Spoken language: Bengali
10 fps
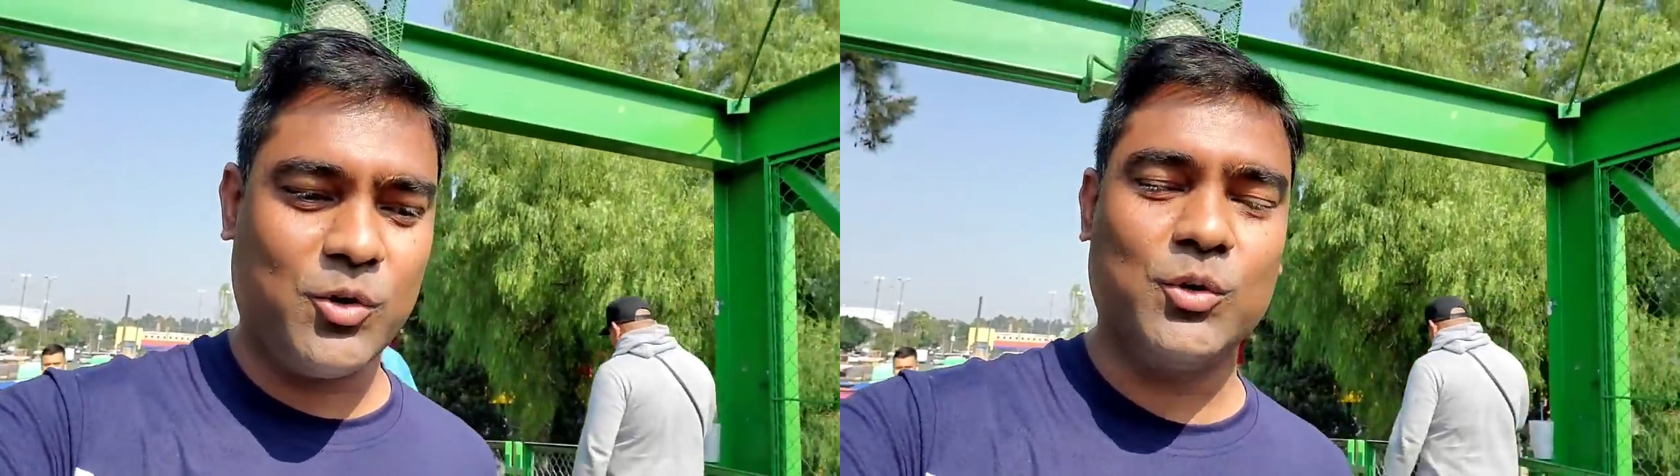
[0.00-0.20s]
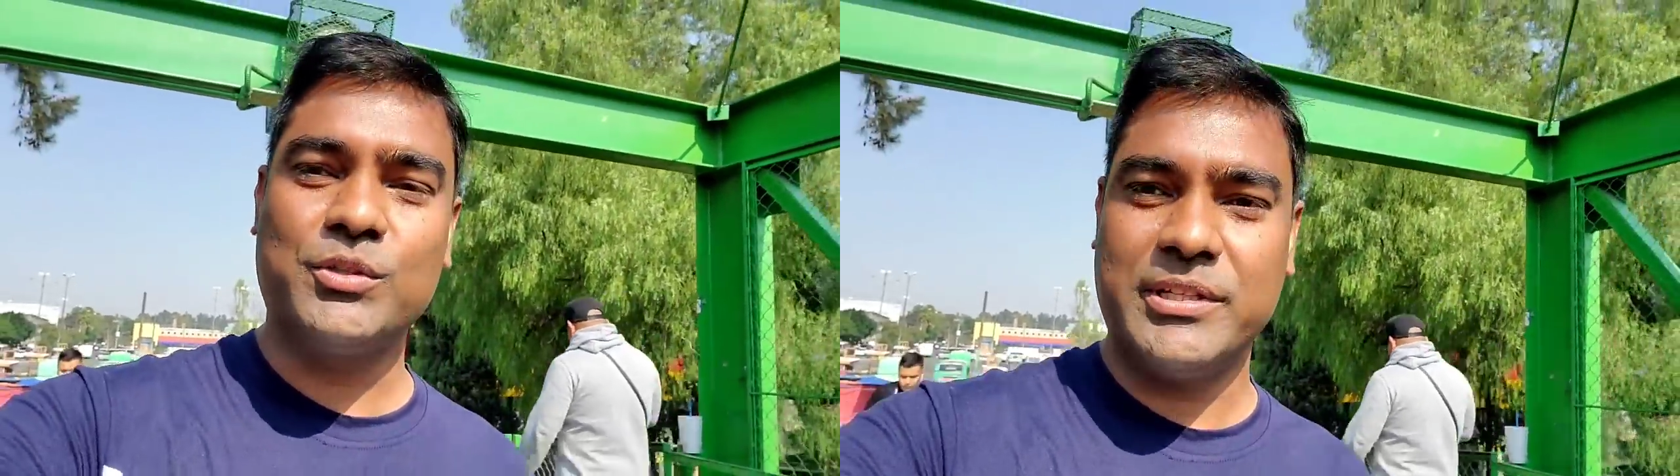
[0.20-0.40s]

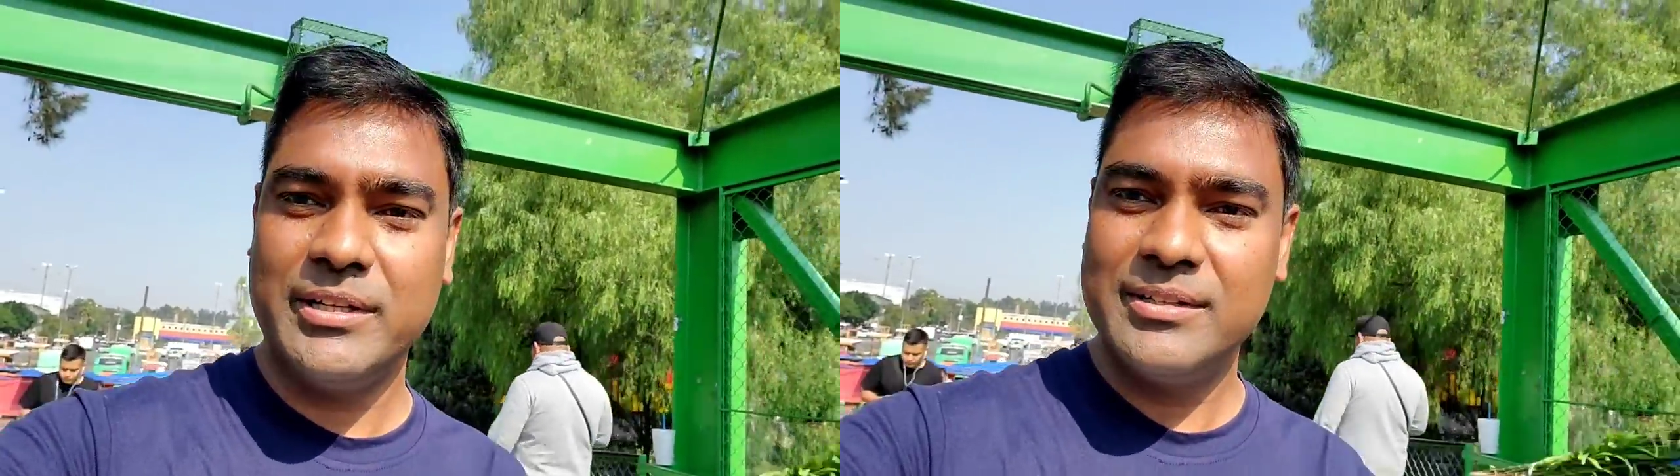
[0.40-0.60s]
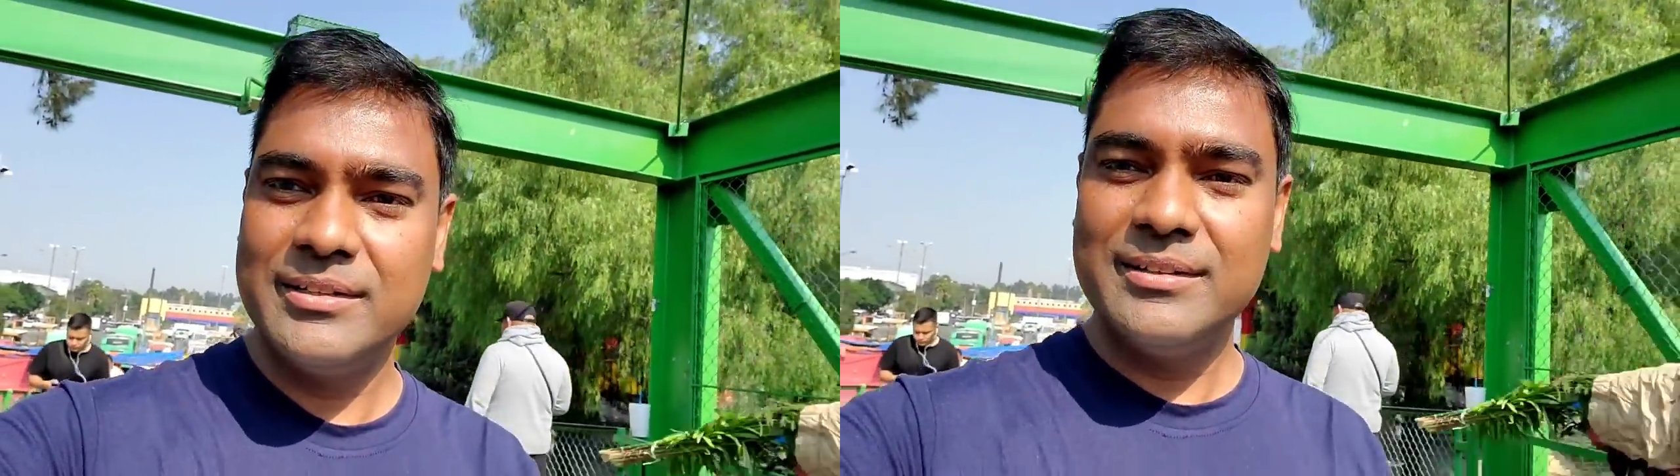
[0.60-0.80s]
লক্ষ্য করছে
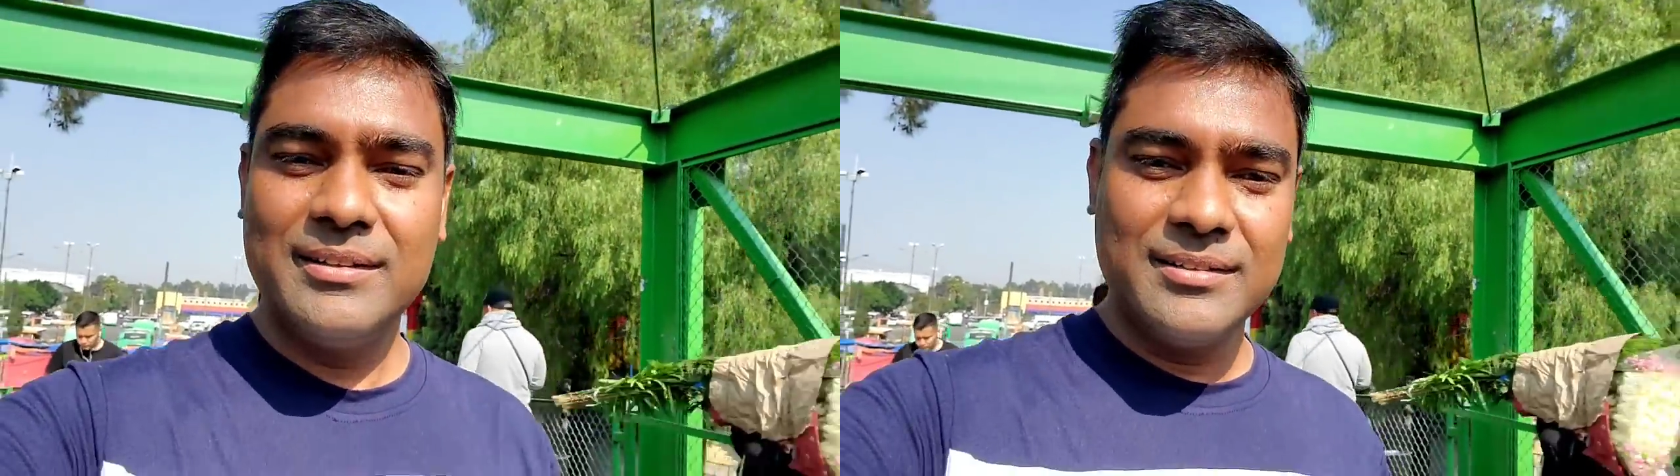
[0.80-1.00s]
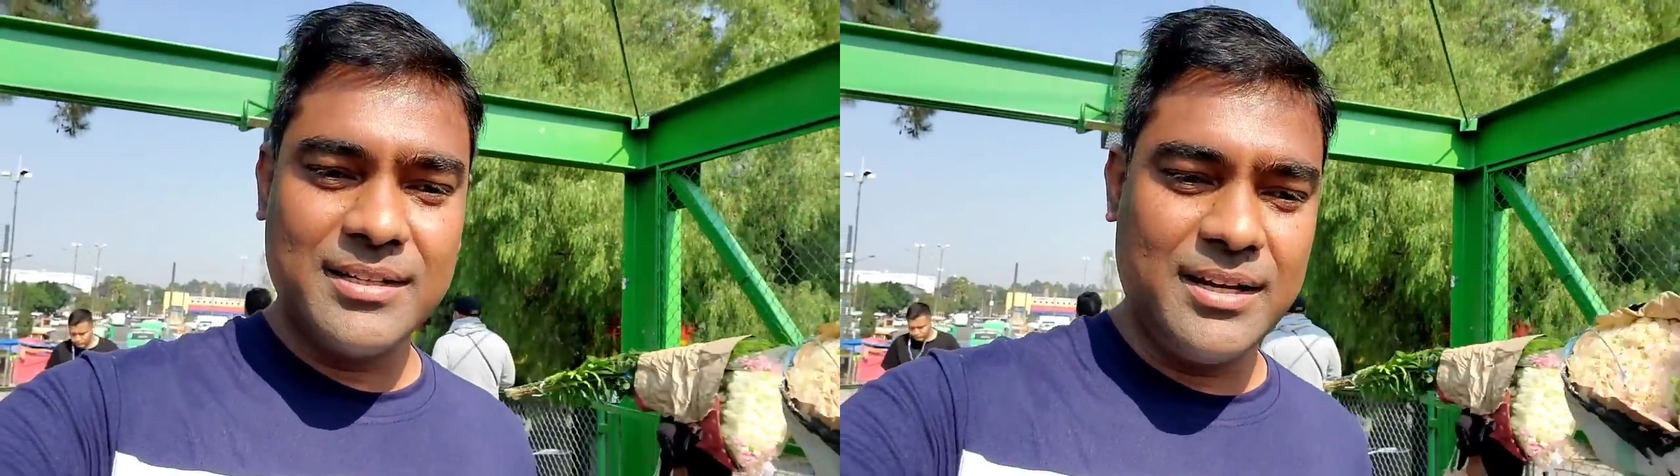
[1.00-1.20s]

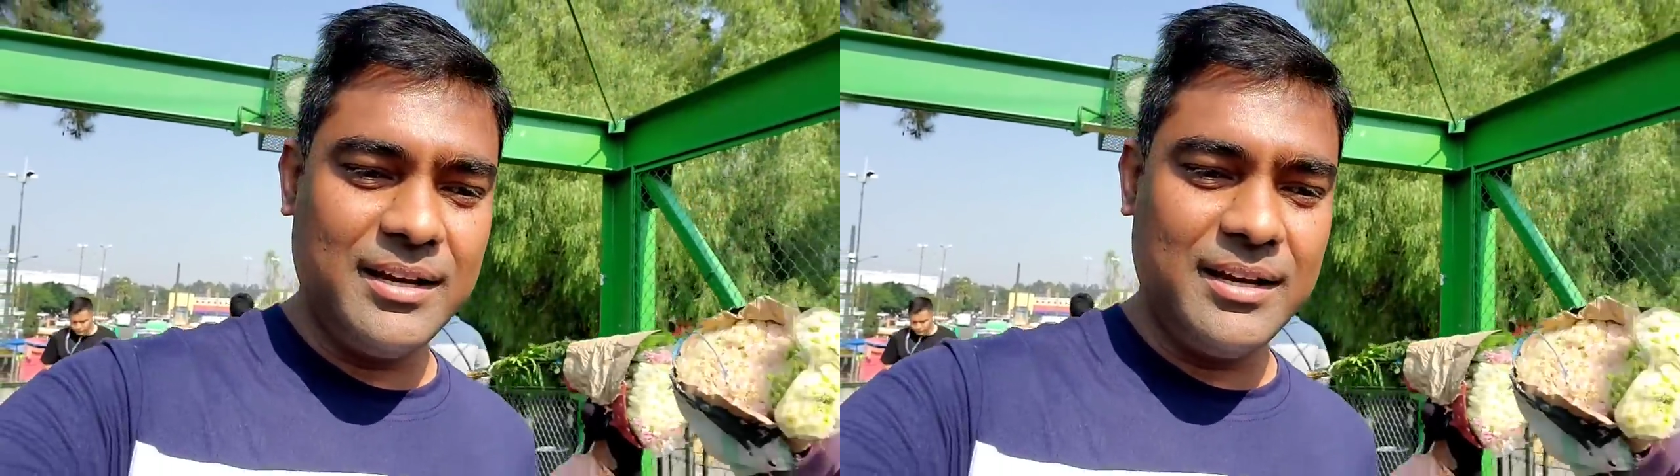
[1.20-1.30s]
যে কী